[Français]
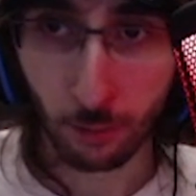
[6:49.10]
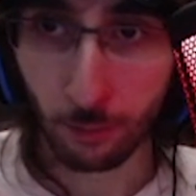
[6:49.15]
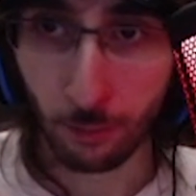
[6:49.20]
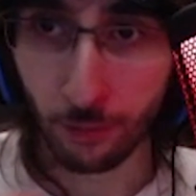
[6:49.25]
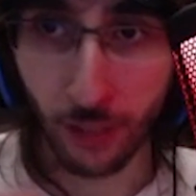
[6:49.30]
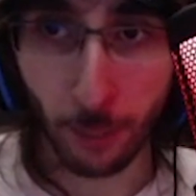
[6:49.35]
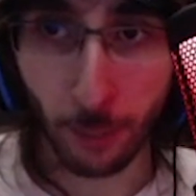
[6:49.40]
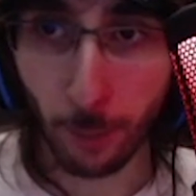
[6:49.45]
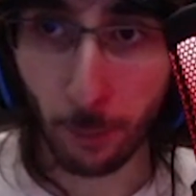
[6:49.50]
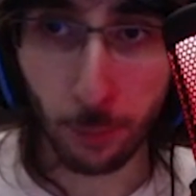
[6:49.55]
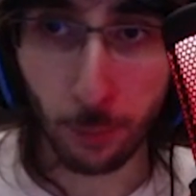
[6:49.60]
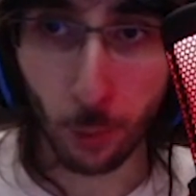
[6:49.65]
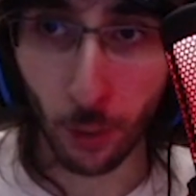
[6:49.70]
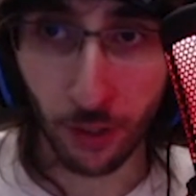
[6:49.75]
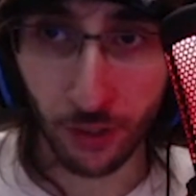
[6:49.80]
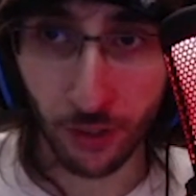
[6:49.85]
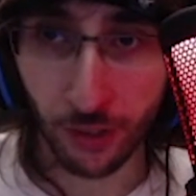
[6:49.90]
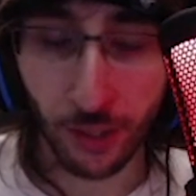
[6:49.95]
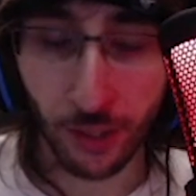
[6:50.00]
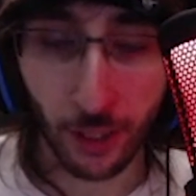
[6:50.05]
viens pas
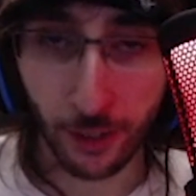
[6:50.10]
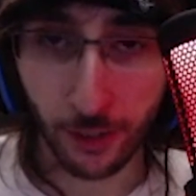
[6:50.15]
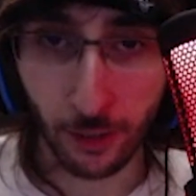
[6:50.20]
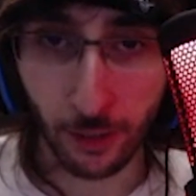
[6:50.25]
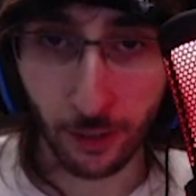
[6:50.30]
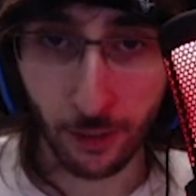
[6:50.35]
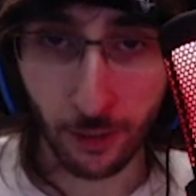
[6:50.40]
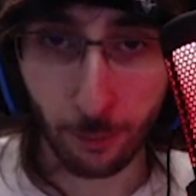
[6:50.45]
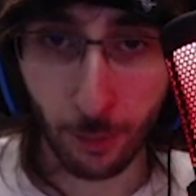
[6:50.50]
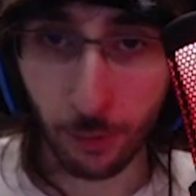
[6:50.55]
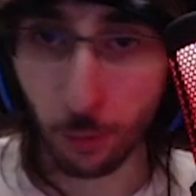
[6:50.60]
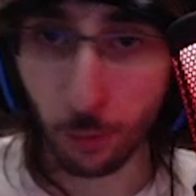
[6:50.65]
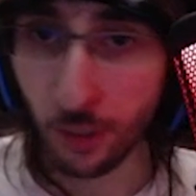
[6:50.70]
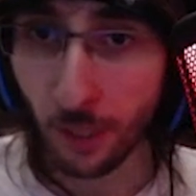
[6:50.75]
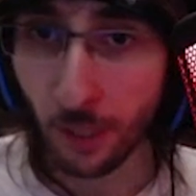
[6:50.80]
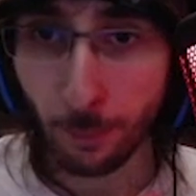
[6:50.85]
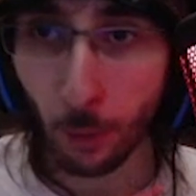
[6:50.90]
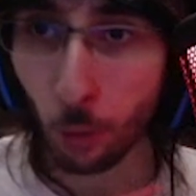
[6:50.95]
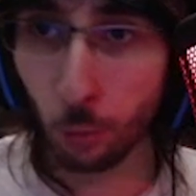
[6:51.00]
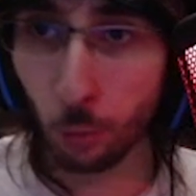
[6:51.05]
pleurer si t'as rien, parce que
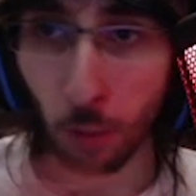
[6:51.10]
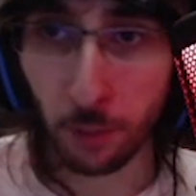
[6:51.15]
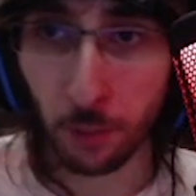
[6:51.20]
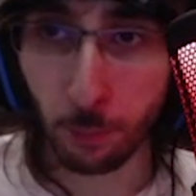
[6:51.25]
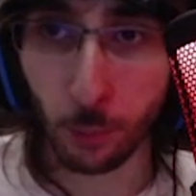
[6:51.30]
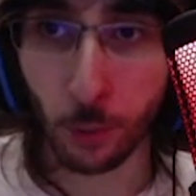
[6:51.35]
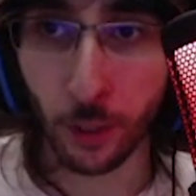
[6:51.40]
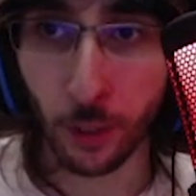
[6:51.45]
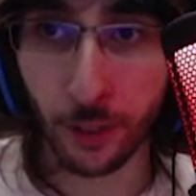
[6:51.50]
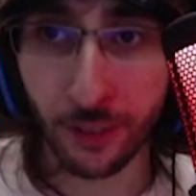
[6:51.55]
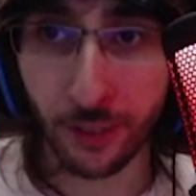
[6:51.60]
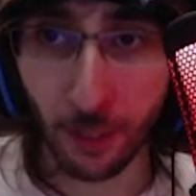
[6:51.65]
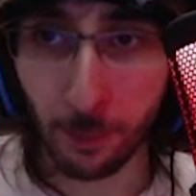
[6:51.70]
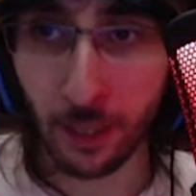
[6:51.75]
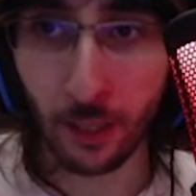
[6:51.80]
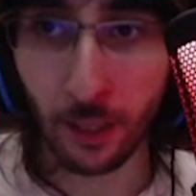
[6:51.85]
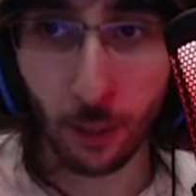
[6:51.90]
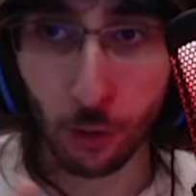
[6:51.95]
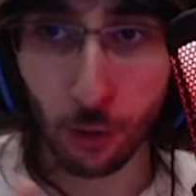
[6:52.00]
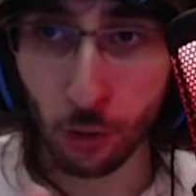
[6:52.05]
t'es pas en droit de pleurer. T'as mis
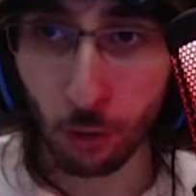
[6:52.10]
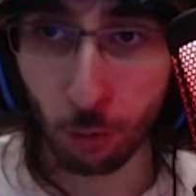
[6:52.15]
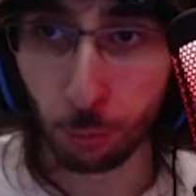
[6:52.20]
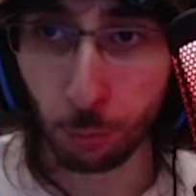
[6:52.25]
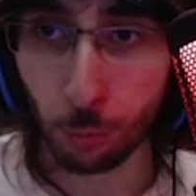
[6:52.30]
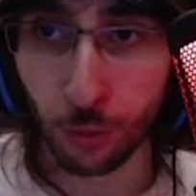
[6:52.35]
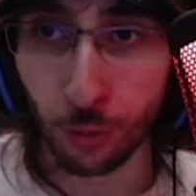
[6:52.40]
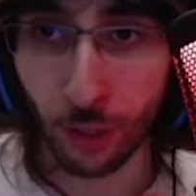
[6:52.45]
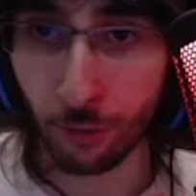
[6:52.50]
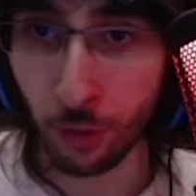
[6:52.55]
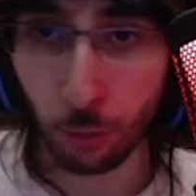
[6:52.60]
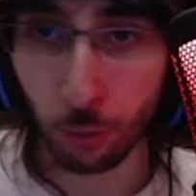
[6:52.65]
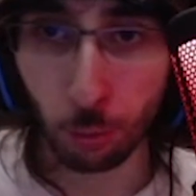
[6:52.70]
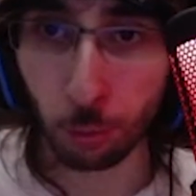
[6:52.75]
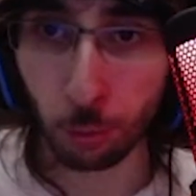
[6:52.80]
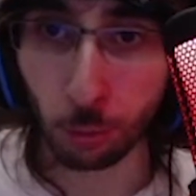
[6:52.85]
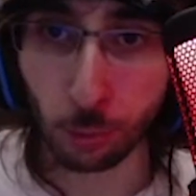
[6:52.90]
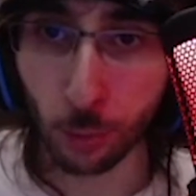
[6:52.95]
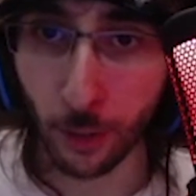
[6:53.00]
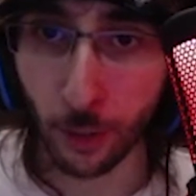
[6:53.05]
de l'argent, tu savais ce que
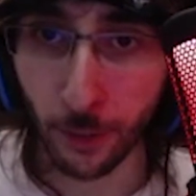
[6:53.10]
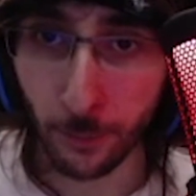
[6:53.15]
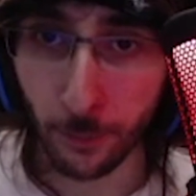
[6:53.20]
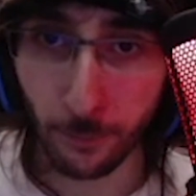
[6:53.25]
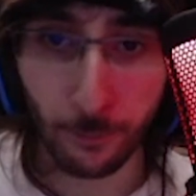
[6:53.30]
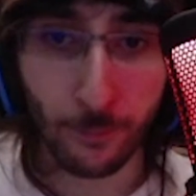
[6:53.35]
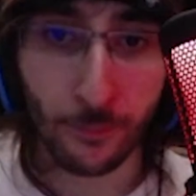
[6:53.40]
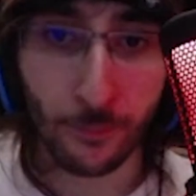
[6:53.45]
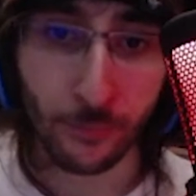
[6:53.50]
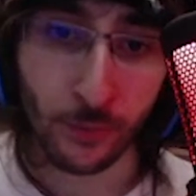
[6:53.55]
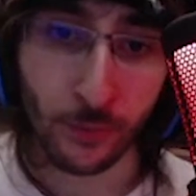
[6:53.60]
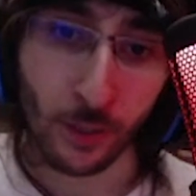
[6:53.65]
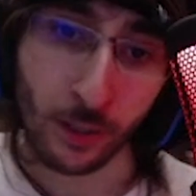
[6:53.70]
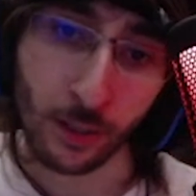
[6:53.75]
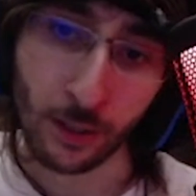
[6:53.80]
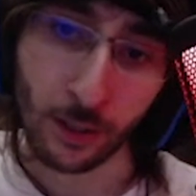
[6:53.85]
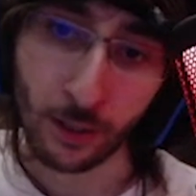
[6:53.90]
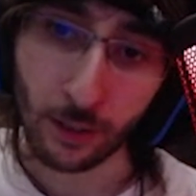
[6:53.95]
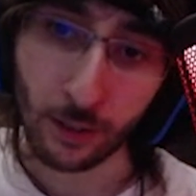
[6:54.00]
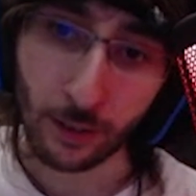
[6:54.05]
t'en courais.
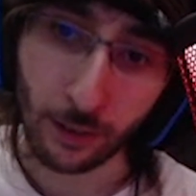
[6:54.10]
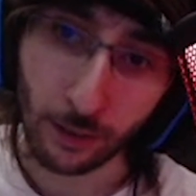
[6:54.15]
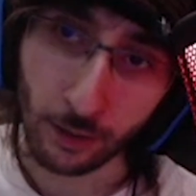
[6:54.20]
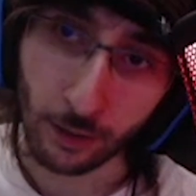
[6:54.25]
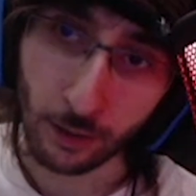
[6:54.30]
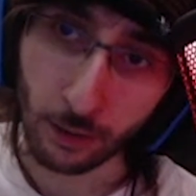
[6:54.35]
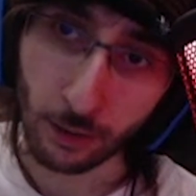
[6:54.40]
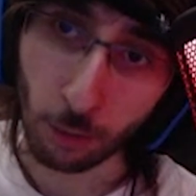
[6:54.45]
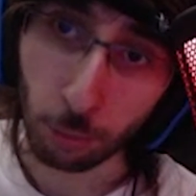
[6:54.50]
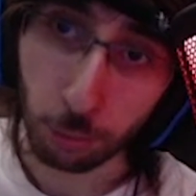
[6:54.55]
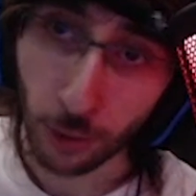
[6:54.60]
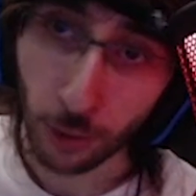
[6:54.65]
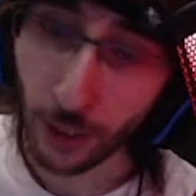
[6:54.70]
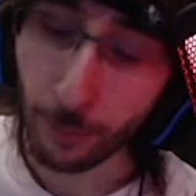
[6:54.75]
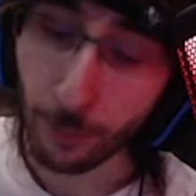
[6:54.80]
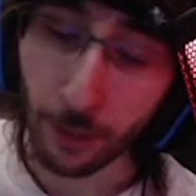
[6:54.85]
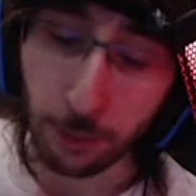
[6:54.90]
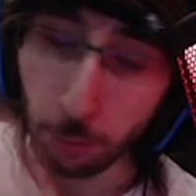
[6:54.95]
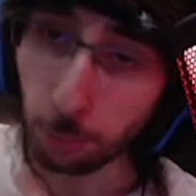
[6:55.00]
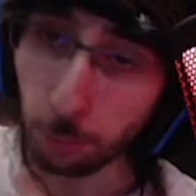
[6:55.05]
Et euh, en tout cas,
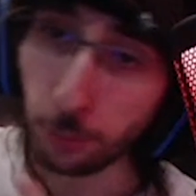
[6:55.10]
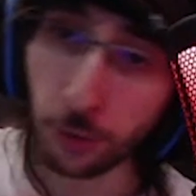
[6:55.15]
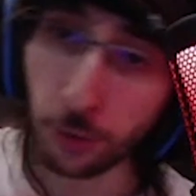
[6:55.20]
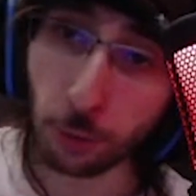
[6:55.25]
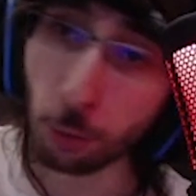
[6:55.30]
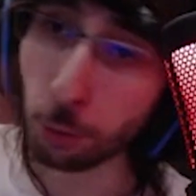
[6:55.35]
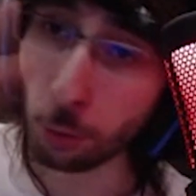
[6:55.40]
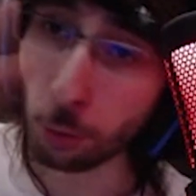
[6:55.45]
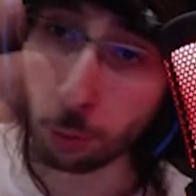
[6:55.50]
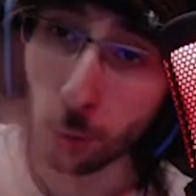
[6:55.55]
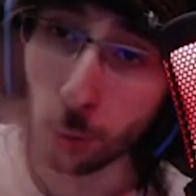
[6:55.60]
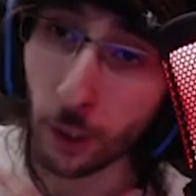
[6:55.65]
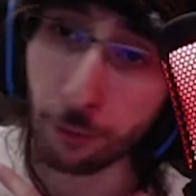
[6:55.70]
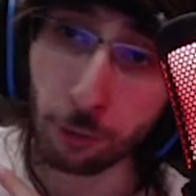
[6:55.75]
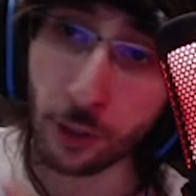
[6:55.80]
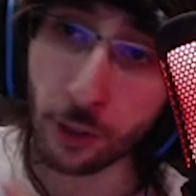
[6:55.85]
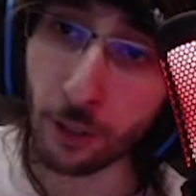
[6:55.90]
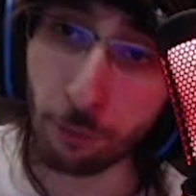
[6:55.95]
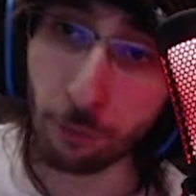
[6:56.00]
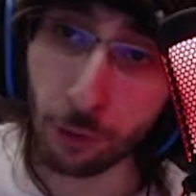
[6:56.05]
maintenant, tu sais ce que t'en courais
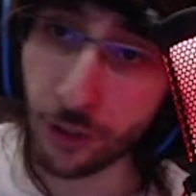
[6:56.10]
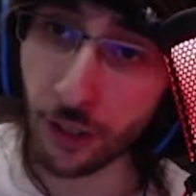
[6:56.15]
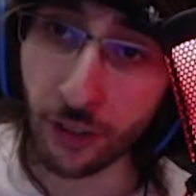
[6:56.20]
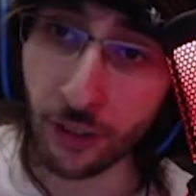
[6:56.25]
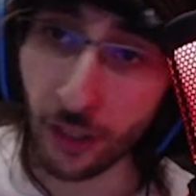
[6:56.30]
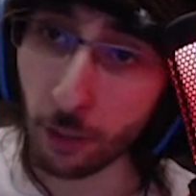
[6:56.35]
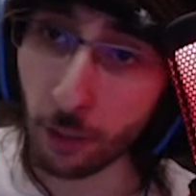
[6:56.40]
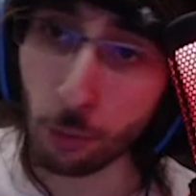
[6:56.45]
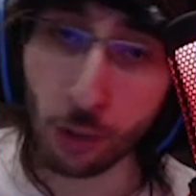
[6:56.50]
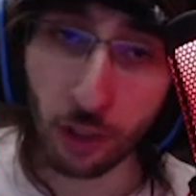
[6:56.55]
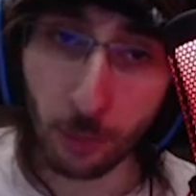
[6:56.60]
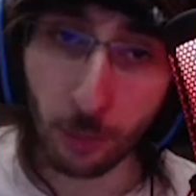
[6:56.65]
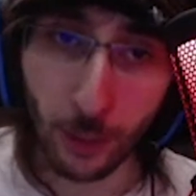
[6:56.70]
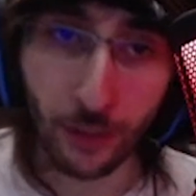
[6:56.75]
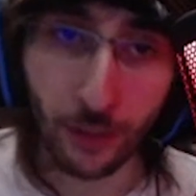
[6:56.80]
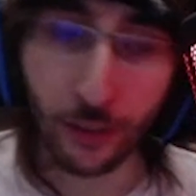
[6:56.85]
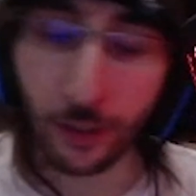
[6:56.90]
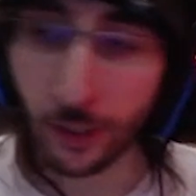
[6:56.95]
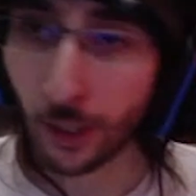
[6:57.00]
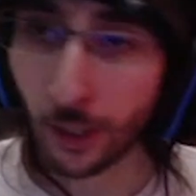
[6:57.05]
vu que t'as vu cet extrait où j'explique
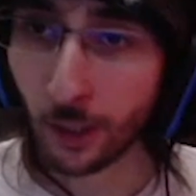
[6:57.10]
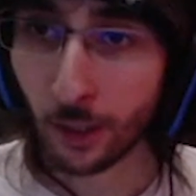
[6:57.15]
ça.